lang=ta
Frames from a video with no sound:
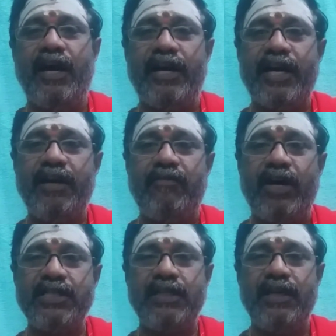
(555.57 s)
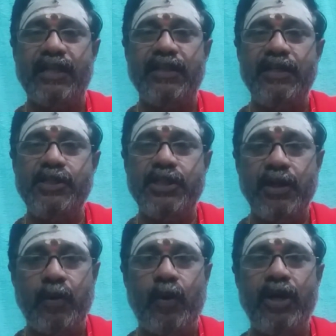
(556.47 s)
அழகாக வாசலில் தெளித்து
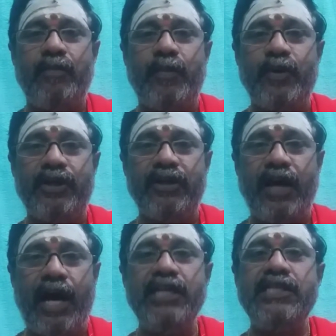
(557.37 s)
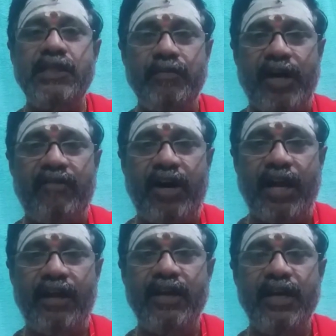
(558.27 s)
கோலம் போட்டு அரிசி மாவால்